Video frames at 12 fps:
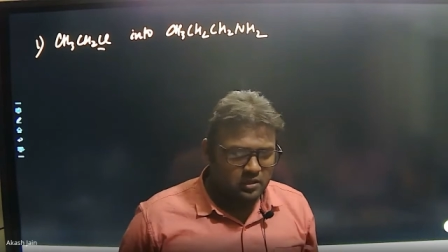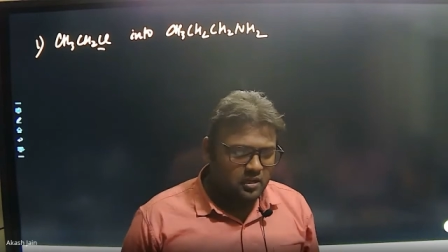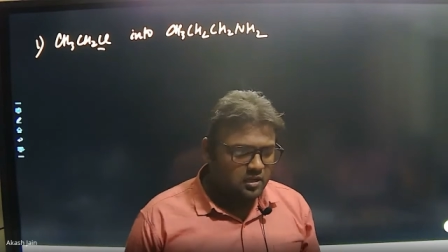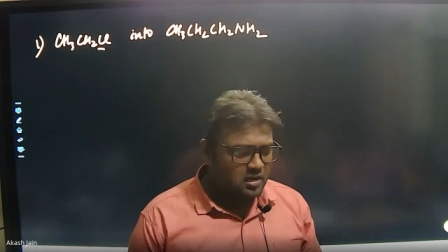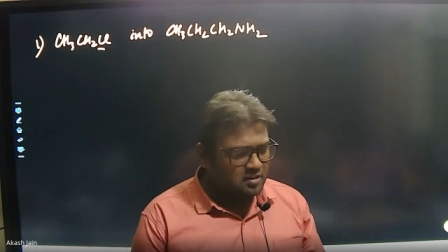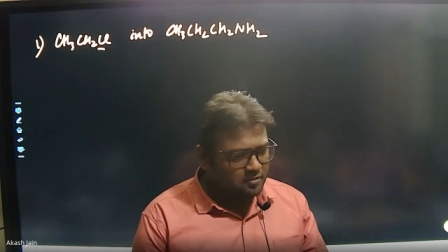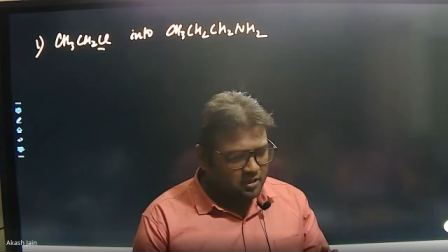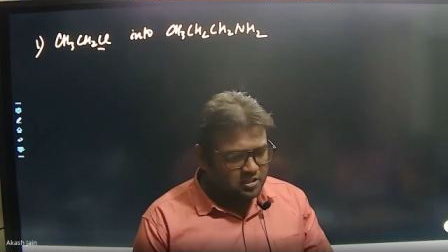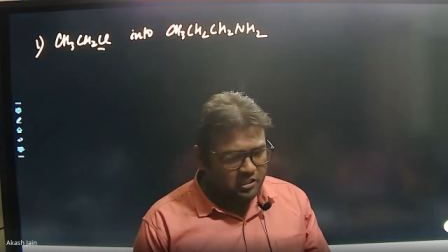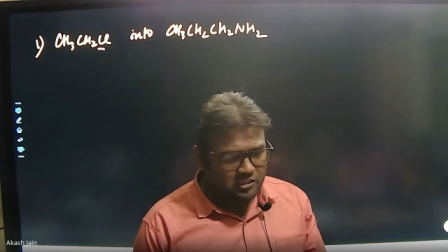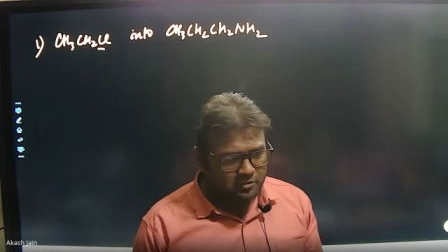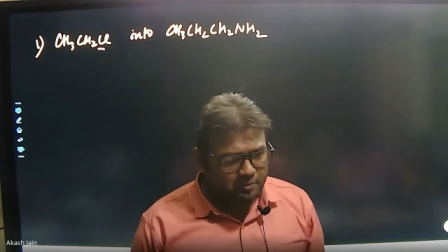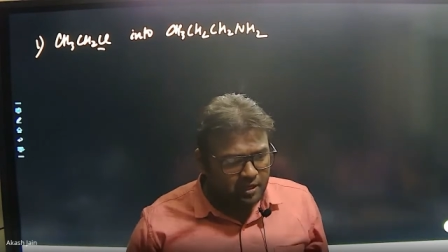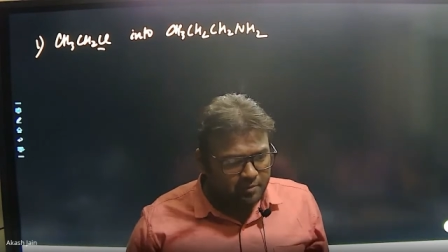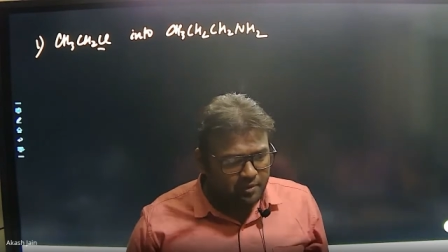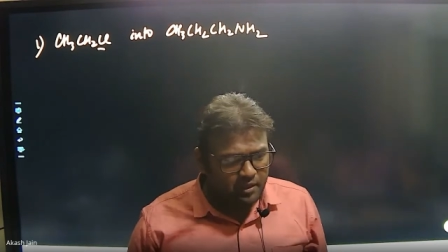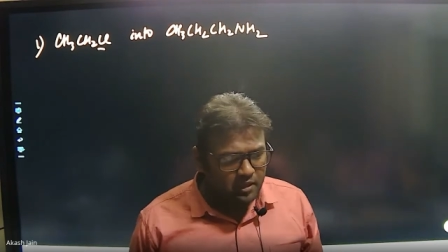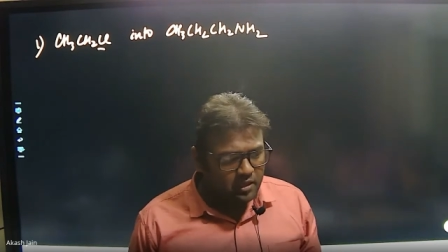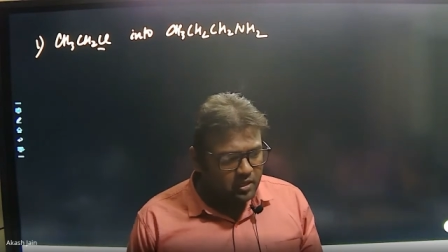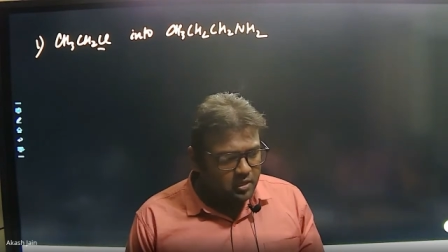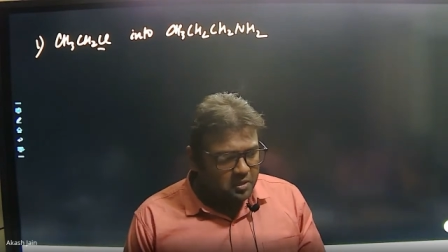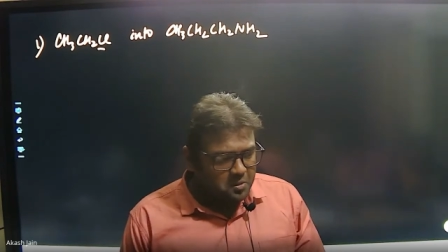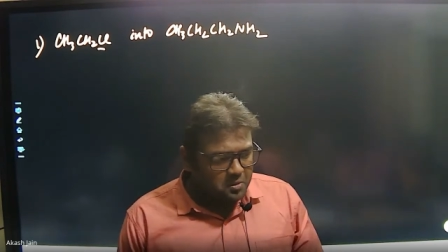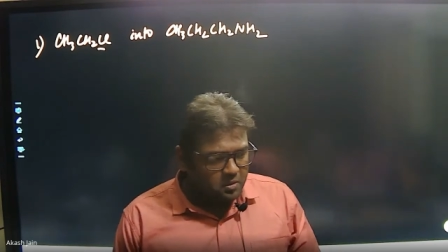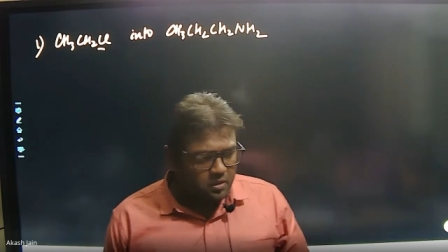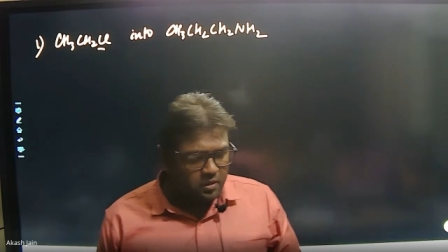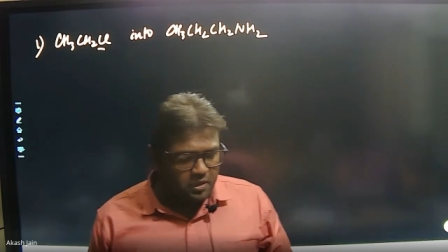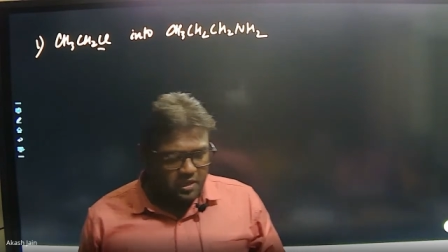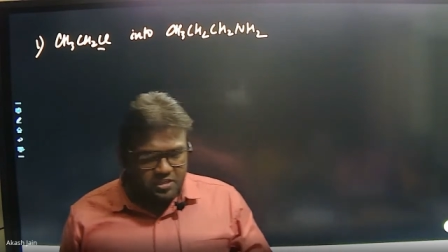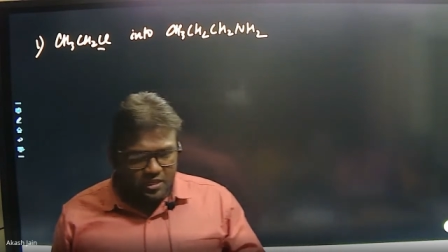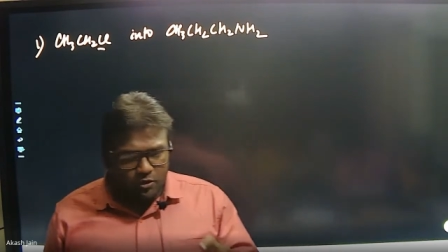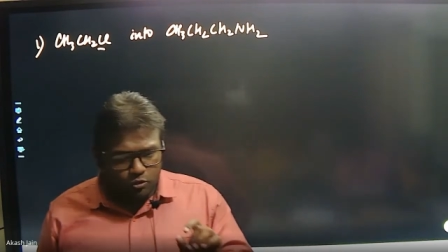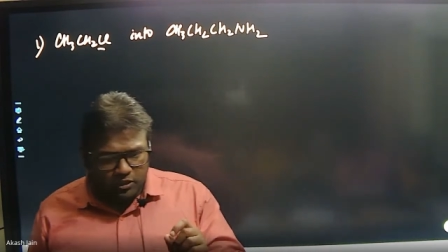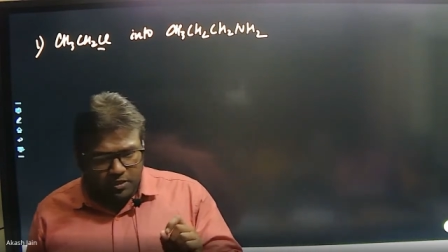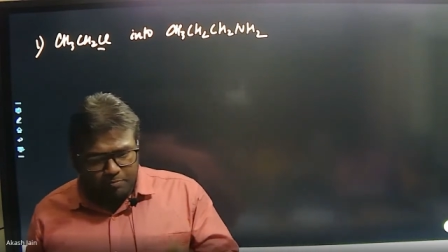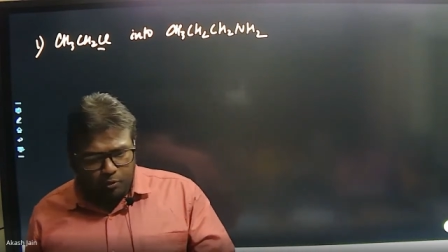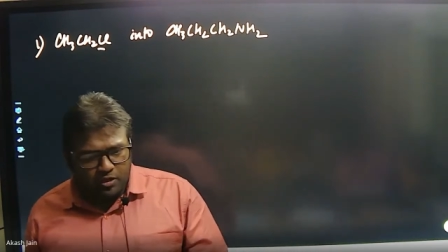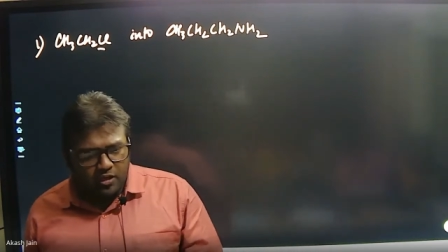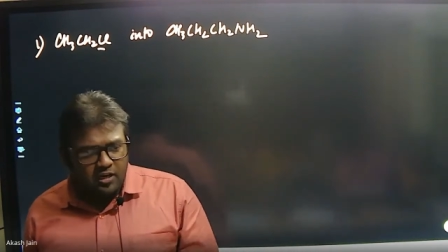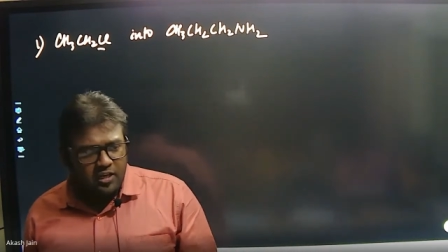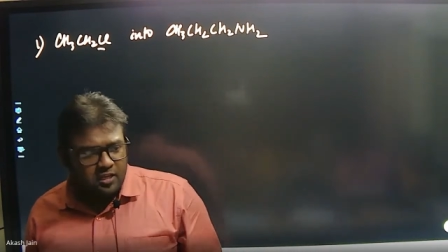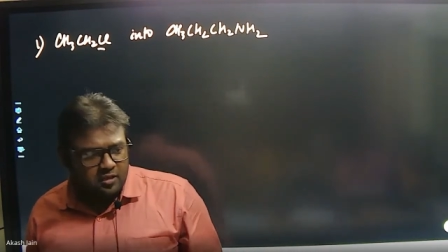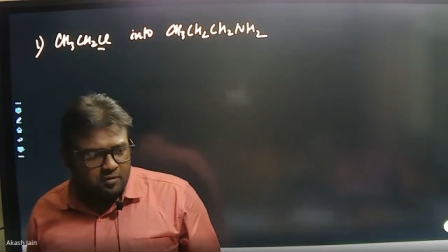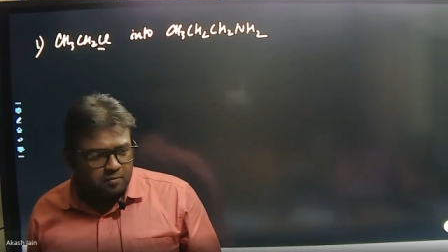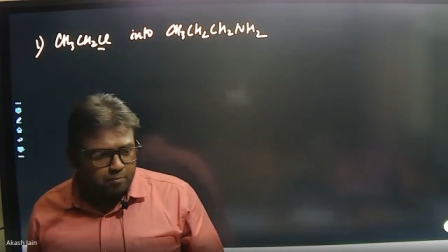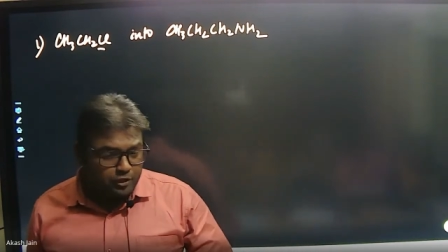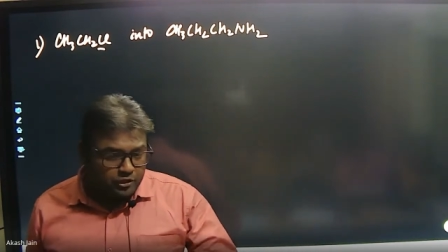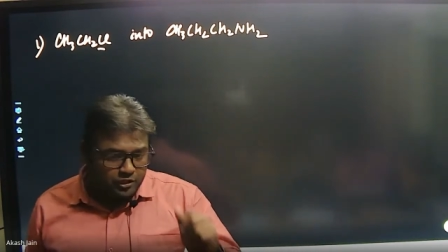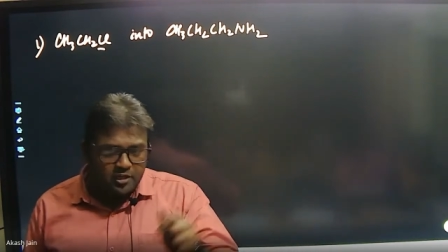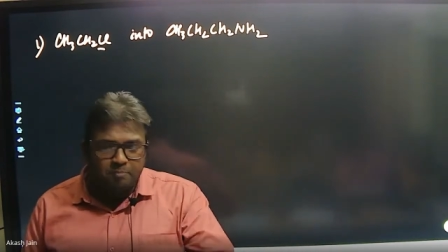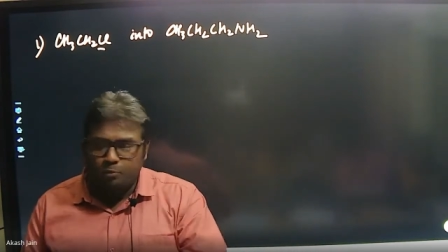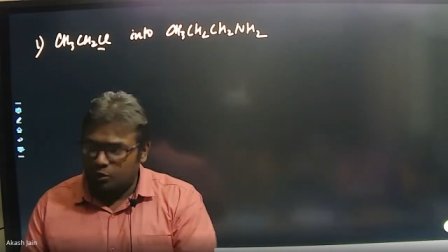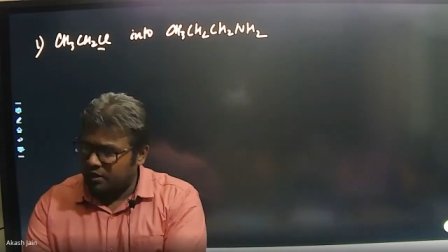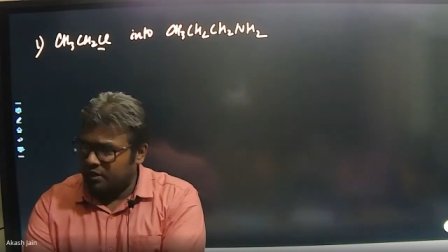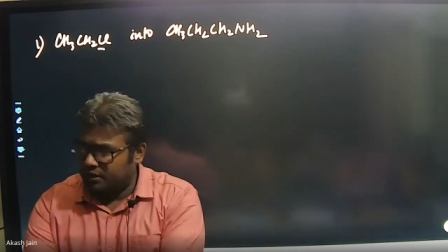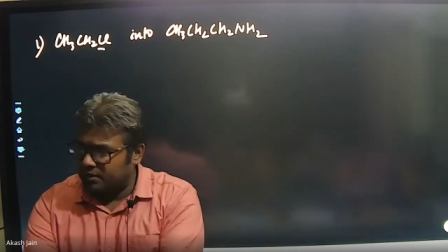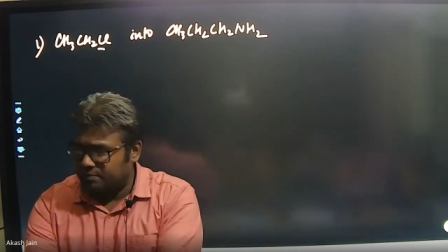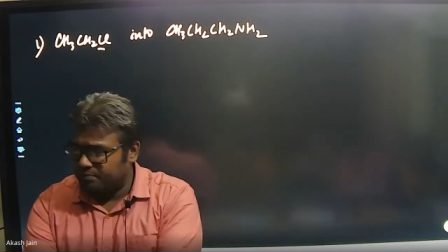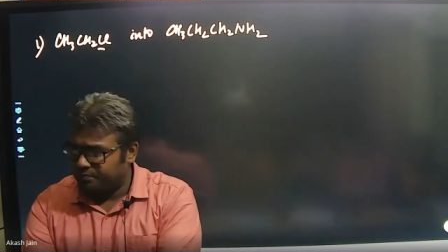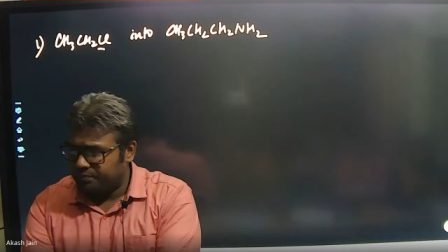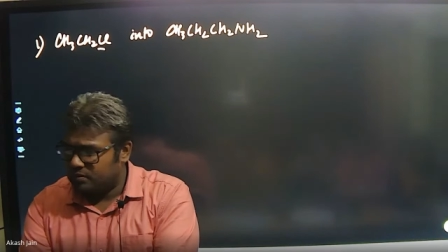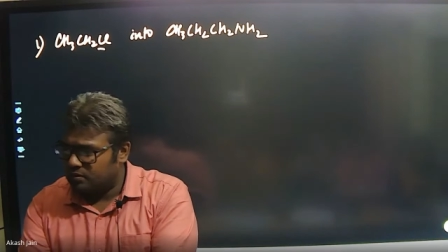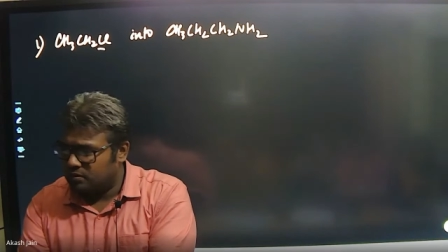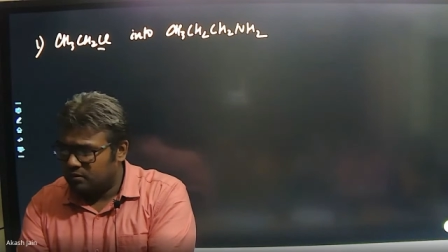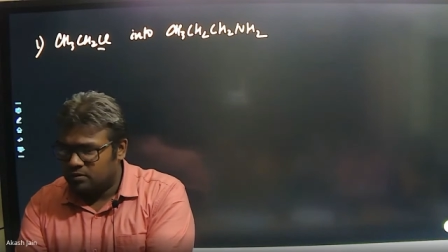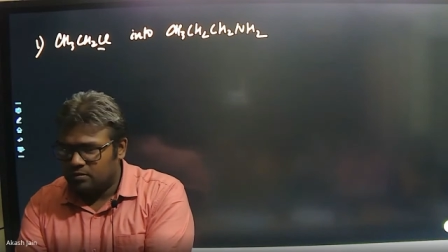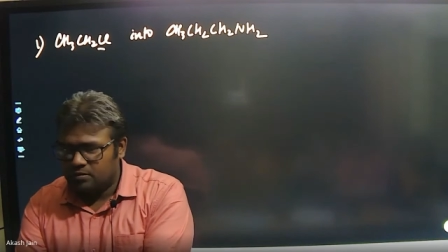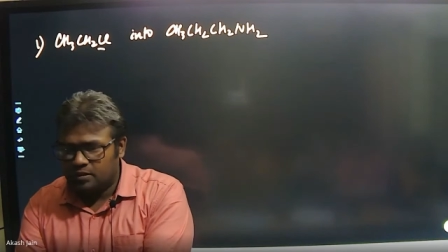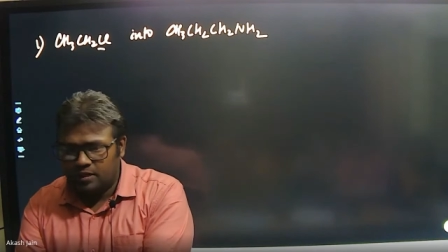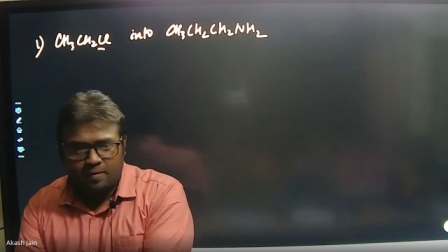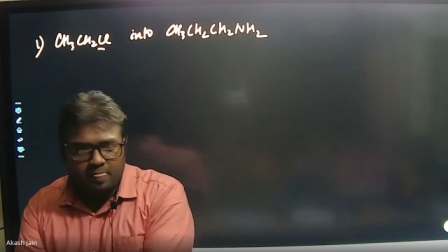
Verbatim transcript: कन्वर्जन में हमें रिएजेंट उतने इंपॉर्टेंट नहीं है मेथड इंपॉर्टेंट है ठीक है